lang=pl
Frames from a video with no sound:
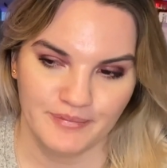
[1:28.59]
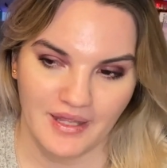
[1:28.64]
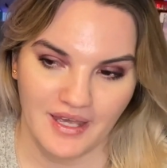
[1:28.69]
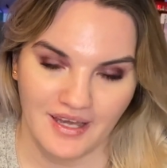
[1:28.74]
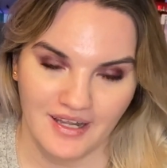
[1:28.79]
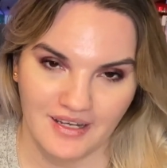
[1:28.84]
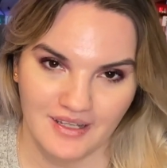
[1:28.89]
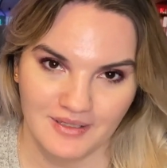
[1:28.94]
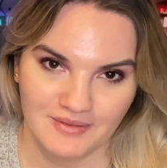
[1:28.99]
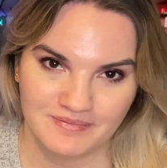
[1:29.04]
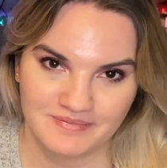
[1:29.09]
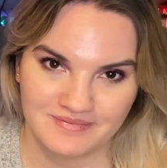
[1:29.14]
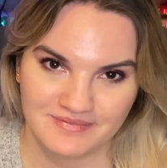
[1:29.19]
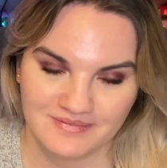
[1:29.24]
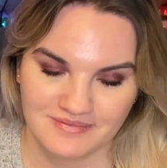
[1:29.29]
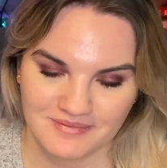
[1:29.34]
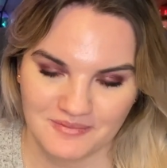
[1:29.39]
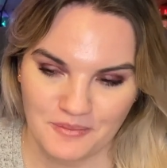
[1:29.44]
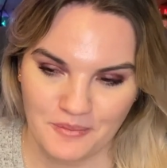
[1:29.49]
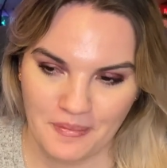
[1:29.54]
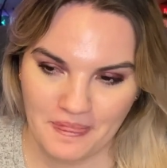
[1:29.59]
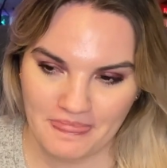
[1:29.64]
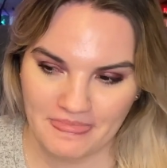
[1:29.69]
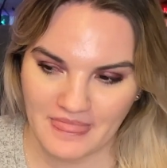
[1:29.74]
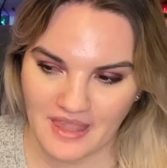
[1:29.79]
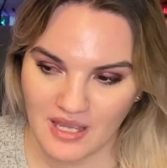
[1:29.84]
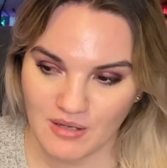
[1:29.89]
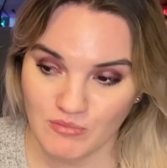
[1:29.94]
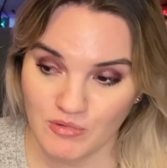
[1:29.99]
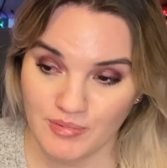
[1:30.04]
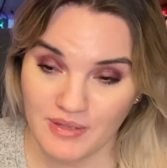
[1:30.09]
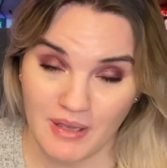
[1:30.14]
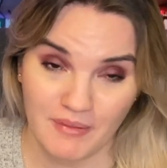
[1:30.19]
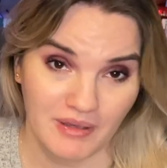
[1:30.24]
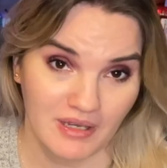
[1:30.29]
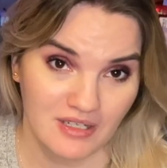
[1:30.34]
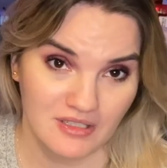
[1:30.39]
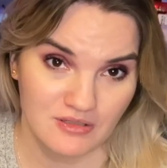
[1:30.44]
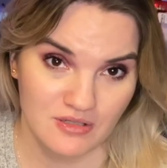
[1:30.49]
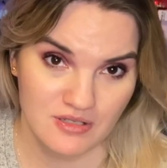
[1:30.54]
ale, mm, bo miałam
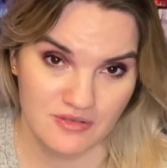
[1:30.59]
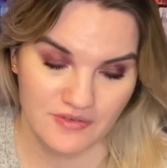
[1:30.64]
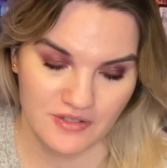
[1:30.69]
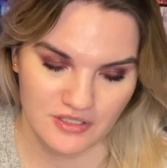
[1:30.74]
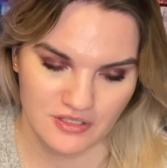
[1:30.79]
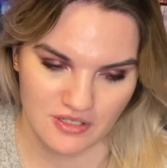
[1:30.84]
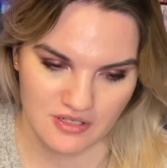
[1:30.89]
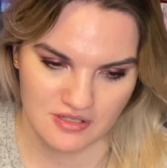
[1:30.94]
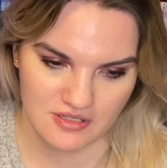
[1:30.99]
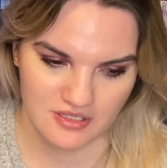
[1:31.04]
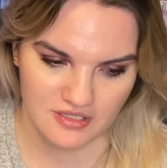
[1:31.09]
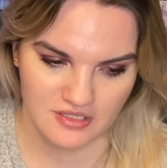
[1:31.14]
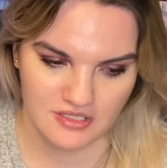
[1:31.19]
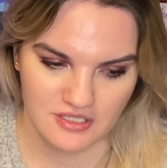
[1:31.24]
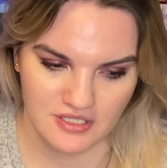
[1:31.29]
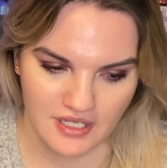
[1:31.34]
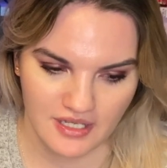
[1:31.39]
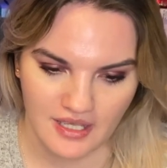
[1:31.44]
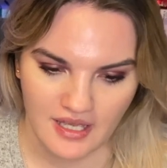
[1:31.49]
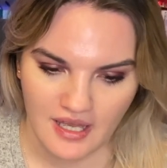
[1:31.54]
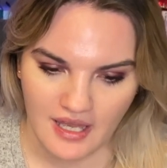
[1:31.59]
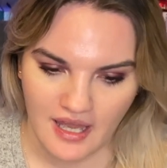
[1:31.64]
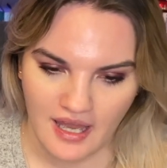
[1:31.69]
jechać do swojej siostry dzisiaj,